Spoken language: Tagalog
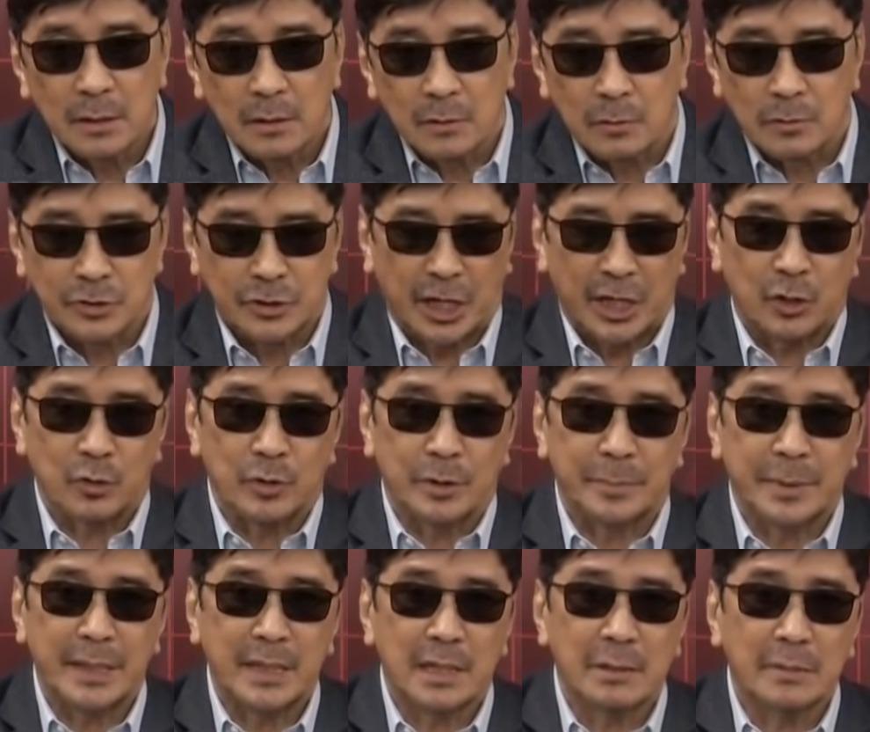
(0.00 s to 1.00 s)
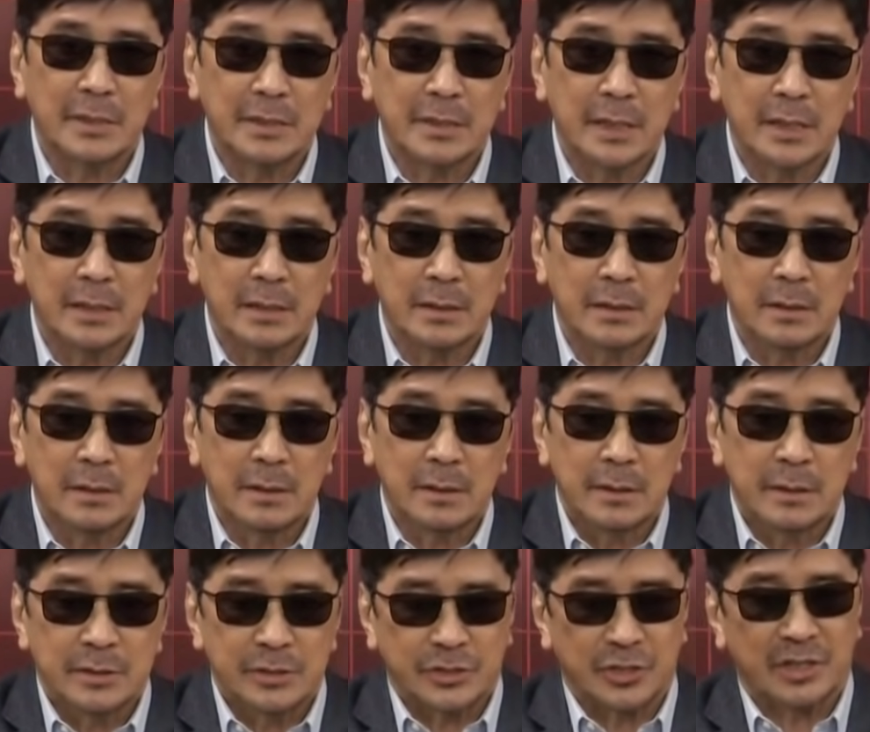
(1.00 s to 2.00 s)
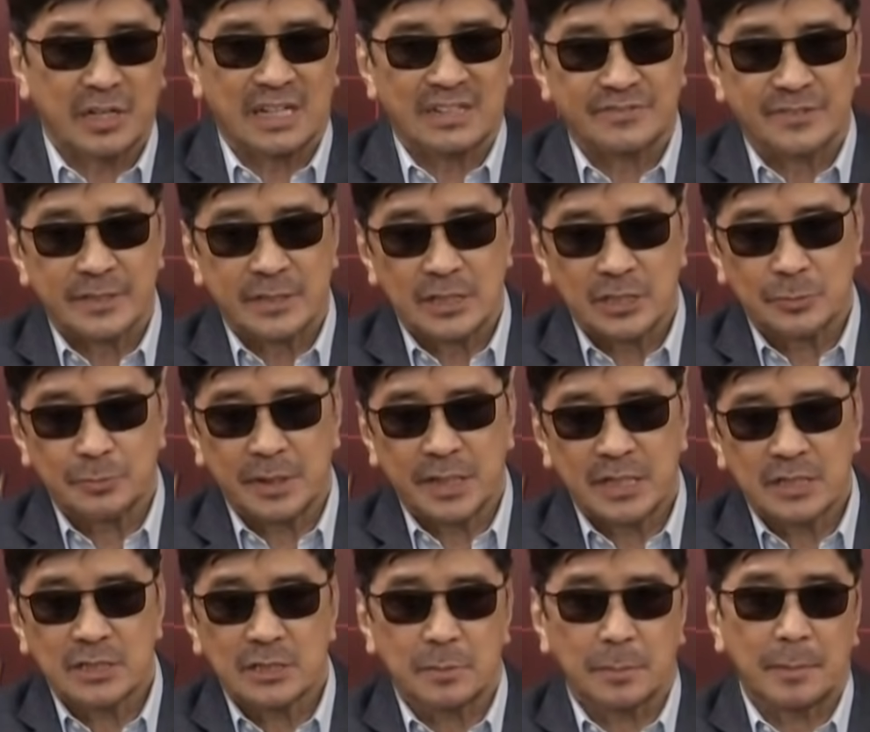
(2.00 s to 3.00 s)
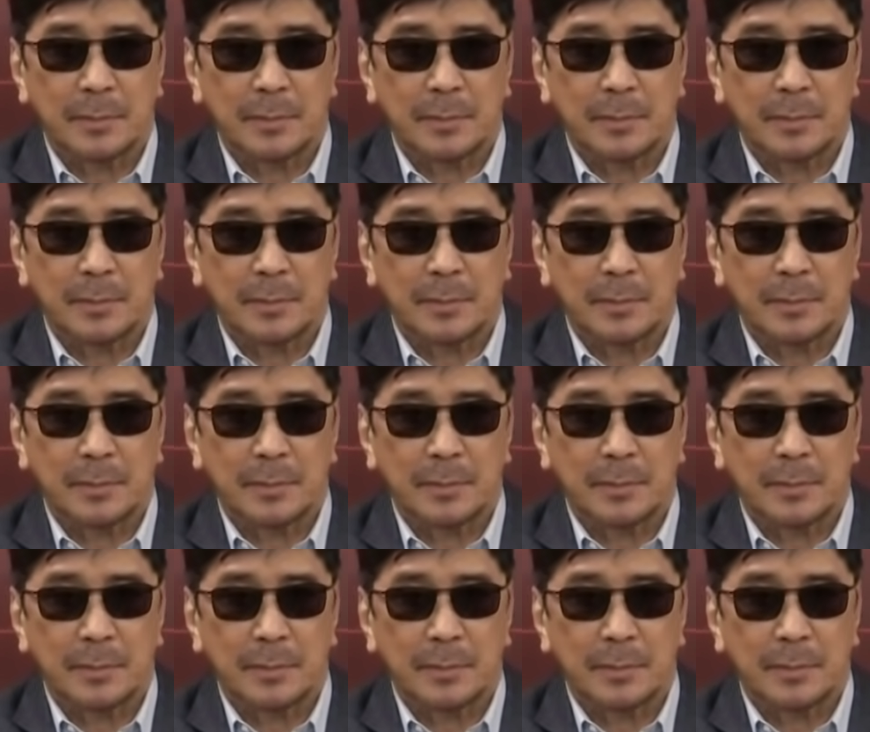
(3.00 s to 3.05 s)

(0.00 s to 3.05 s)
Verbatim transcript: kung sa ekonomiya man yan, sa governance ba yan? Sa